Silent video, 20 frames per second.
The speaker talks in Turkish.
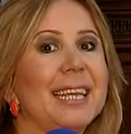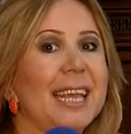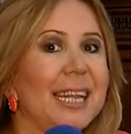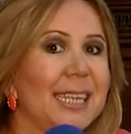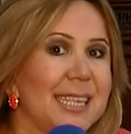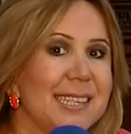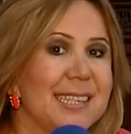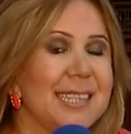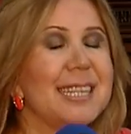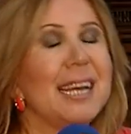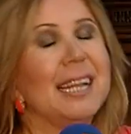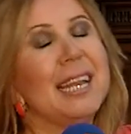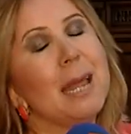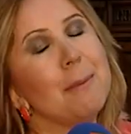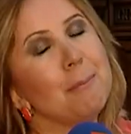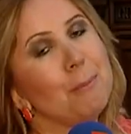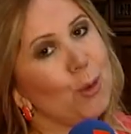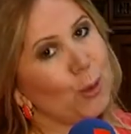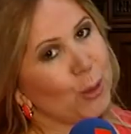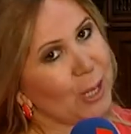kendisinden
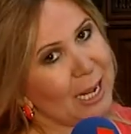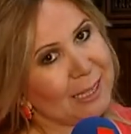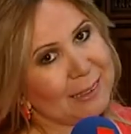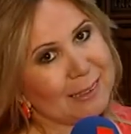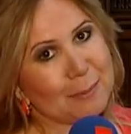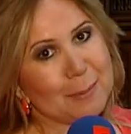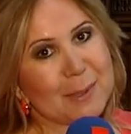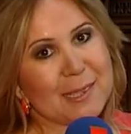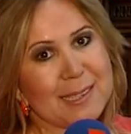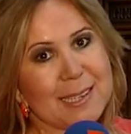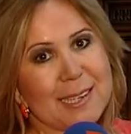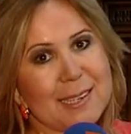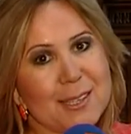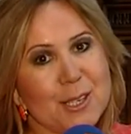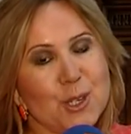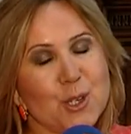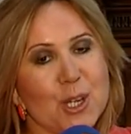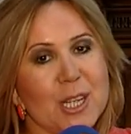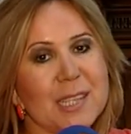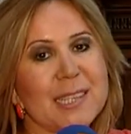hem bölgeyi anlatmasını
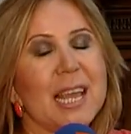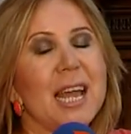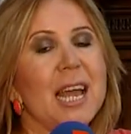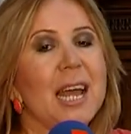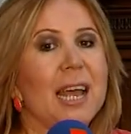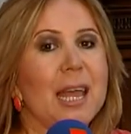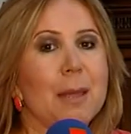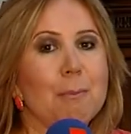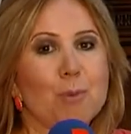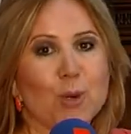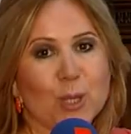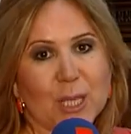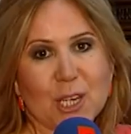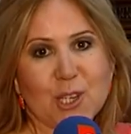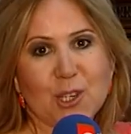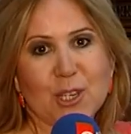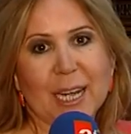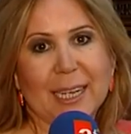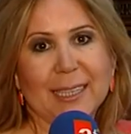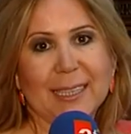isteyeceğiz hem burada
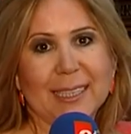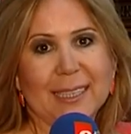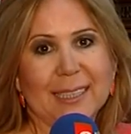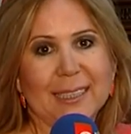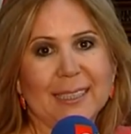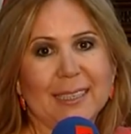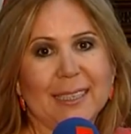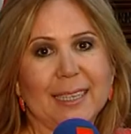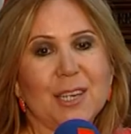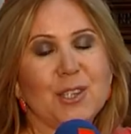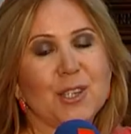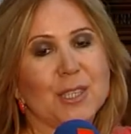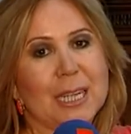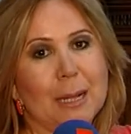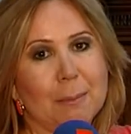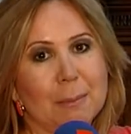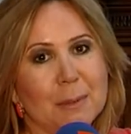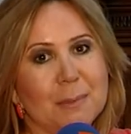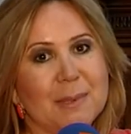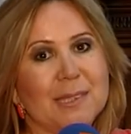yaşayan e, iş
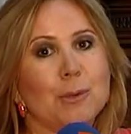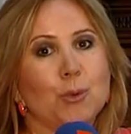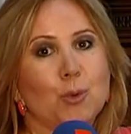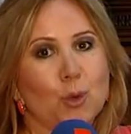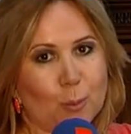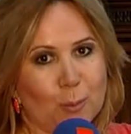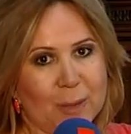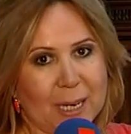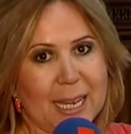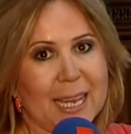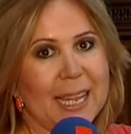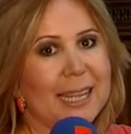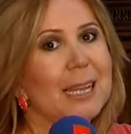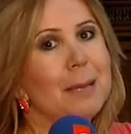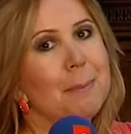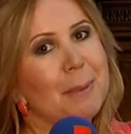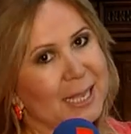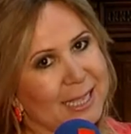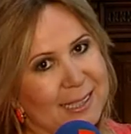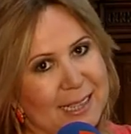adamlarımızın durumlarıyla ilgili
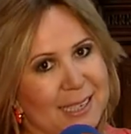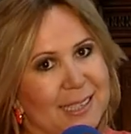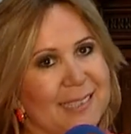bilgiler